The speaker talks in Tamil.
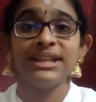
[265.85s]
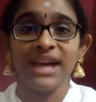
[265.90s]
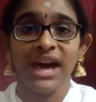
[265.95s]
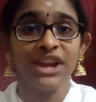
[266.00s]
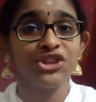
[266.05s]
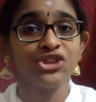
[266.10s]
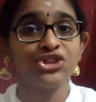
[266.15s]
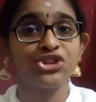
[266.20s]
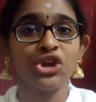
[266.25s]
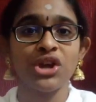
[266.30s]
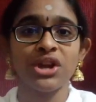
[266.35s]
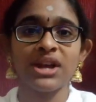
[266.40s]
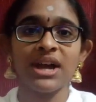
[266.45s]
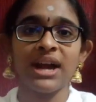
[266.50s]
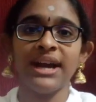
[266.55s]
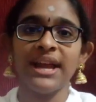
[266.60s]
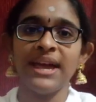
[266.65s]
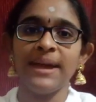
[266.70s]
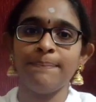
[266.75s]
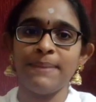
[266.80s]

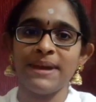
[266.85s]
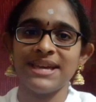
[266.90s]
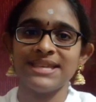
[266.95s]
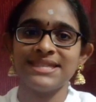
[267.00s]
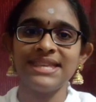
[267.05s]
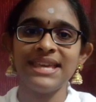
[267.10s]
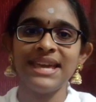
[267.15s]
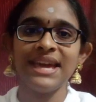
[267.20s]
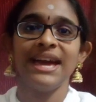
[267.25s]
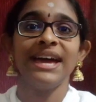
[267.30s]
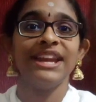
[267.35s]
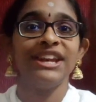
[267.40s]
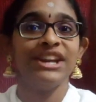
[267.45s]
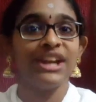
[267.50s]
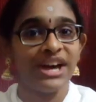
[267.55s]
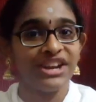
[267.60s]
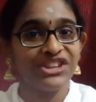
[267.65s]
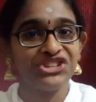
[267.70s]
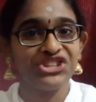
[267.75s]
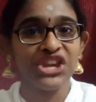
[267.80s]
நற்சொற்களை பேசி
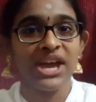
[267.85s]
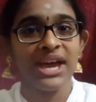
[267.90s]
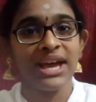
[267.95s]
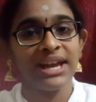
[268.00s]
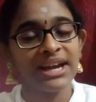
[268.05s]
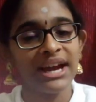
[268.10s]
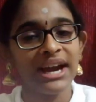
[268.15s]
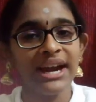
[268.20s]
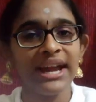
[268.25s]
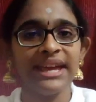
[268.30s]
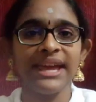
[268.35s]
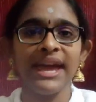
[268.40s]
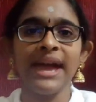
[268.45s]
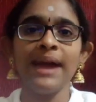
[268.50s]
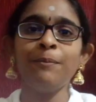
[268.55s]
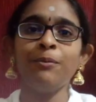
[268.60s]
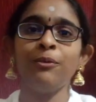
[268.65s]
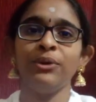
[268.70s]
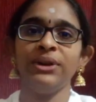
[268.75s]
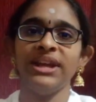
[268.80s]
நற்செயல்களையே
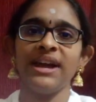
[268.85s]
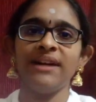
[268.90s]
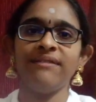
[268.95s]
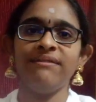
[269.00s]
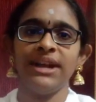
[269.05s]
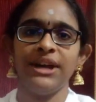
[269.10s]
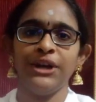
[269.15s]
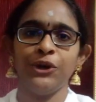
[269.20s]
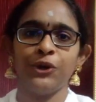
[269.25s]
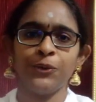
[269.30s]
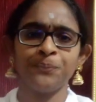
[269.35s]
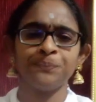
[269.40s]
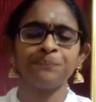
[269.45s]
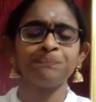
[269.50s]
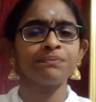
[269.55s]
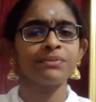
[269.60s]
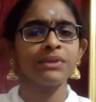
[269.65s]
புரிய வேண்டும்